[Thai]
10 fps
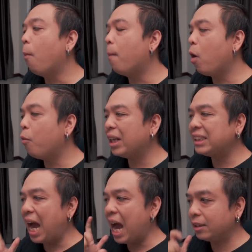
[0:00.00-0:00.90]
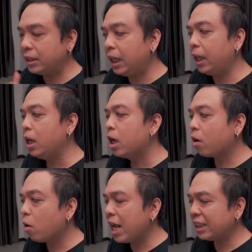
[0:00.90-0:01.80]
ผมมองว่าชางชิ
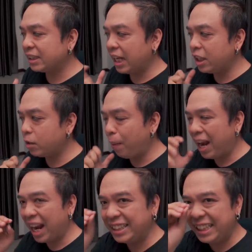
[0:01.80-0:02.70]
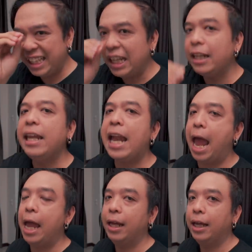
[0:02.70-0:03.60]
ก็น่าจะใช้พงชี่นี่แห
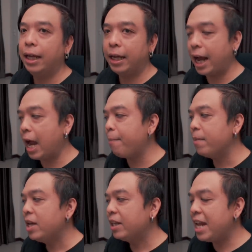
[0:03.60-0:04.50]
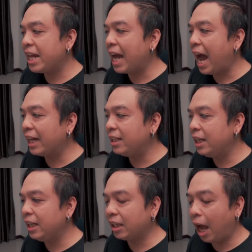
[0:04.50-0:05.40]
ละนะครับ ในการ
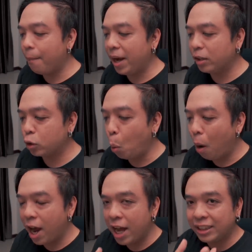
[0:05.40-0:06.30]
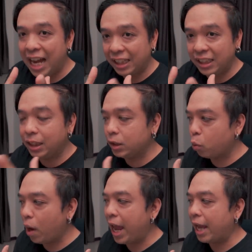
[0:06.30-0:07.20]
ที่ทำให้ตัวชางชิคือ
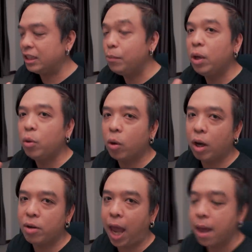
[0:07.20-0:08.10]
ตัวเอกซิมูลิวของเราเนี่